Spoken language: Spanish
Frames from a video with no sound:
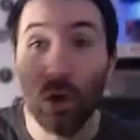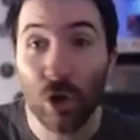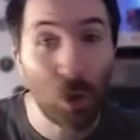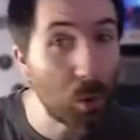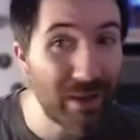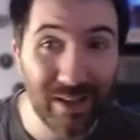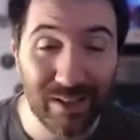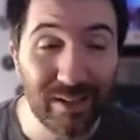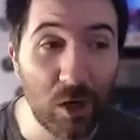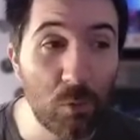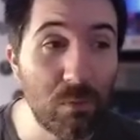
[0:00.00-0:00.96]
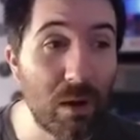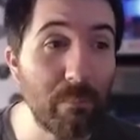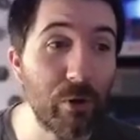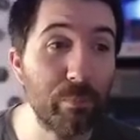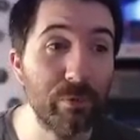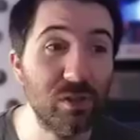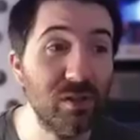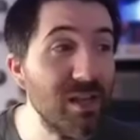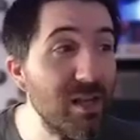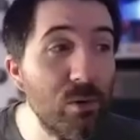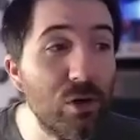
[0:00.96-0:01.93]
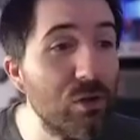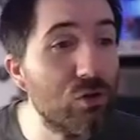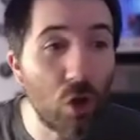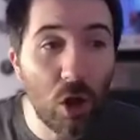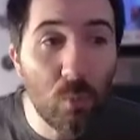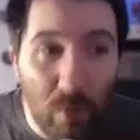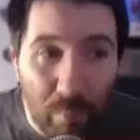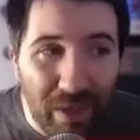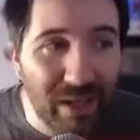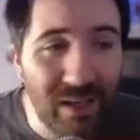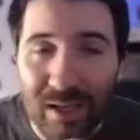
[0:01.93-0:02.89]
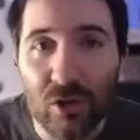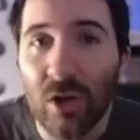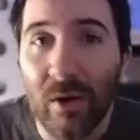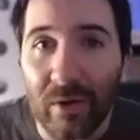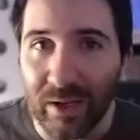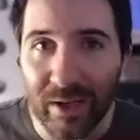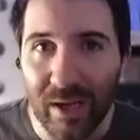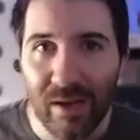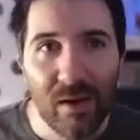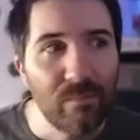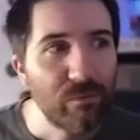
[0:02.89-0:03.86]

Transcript: Todos los jugadores de Atlanta con más o menos positivos. Todo muy parejito, la verdad es que...